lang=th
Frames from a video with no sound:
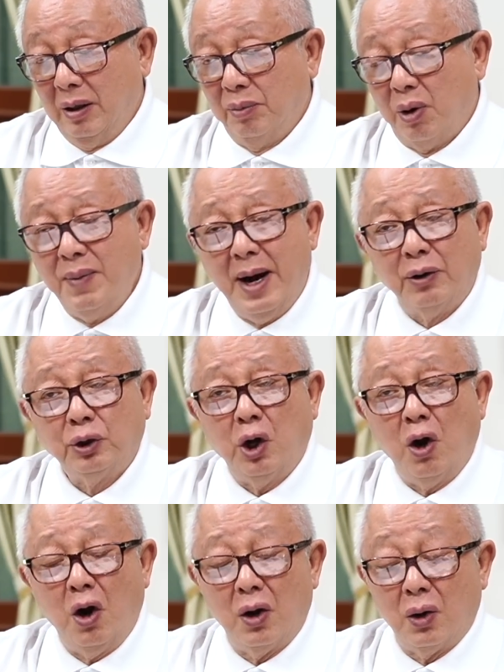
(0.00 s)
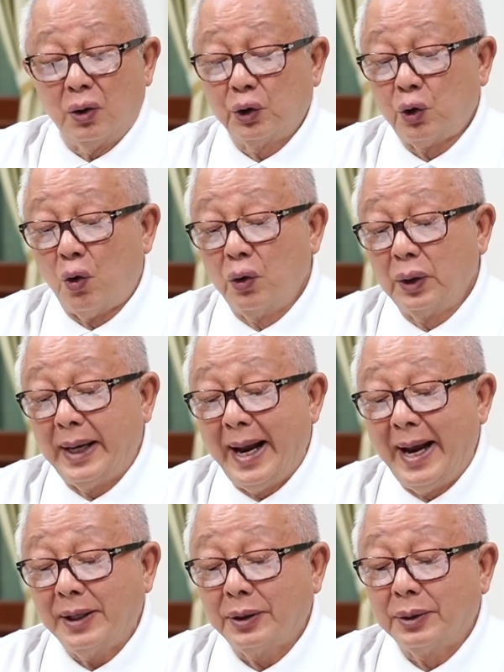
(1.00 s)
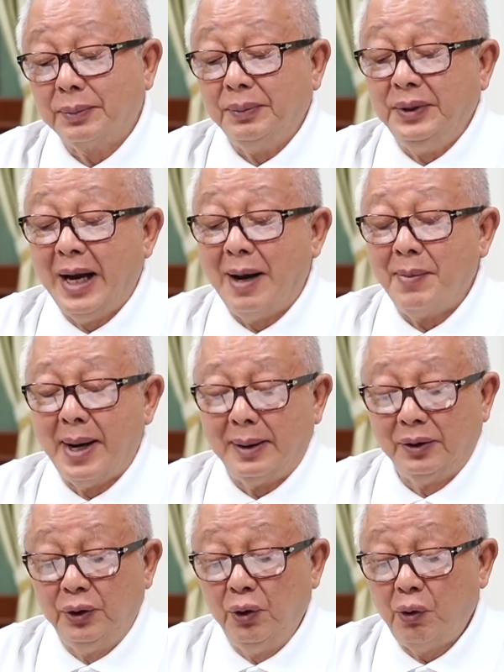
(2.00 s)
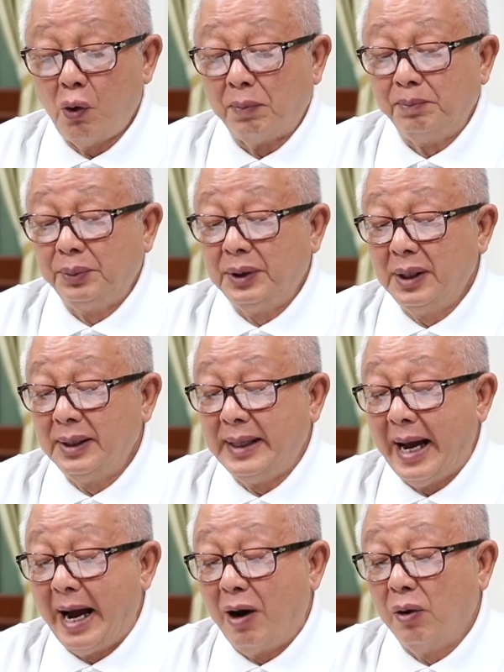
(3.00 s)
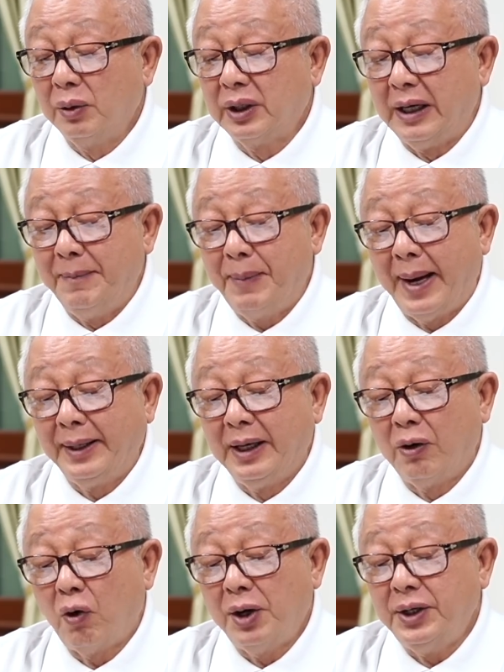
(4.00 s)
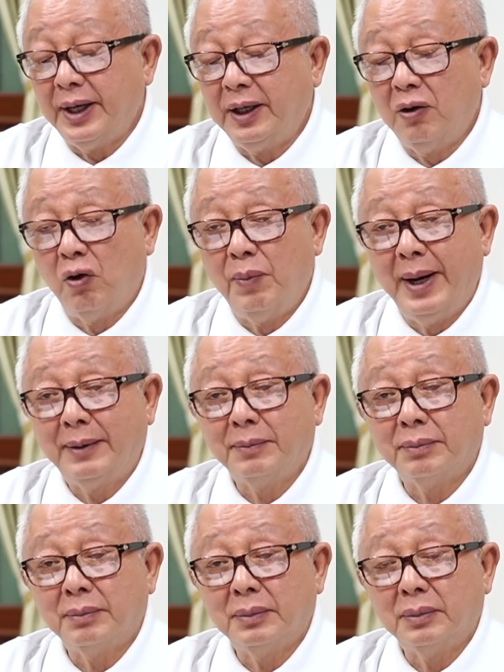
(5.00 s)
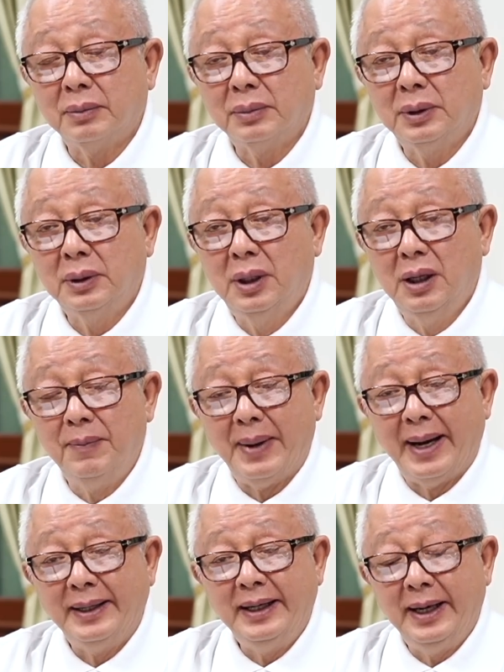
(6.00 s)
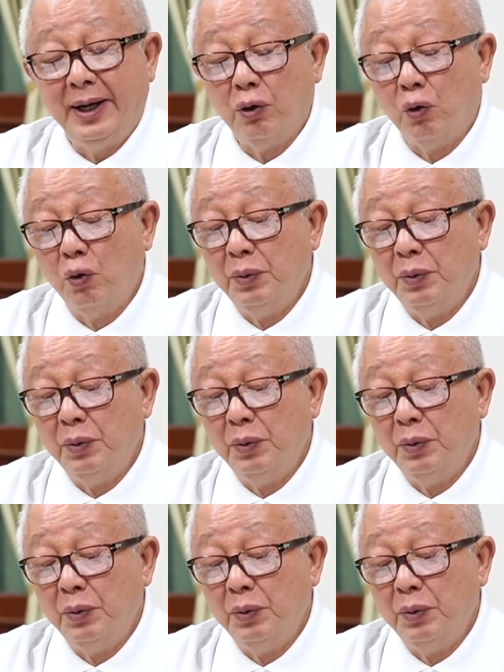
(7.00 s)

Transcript: ผมเอาท่อส่งแก๊สยามาลยุโรปซึ่งยาว สี่พันหนึ่งร้อยเจ็ด กิโลเมตรขึ้นแผนที่ให้ดู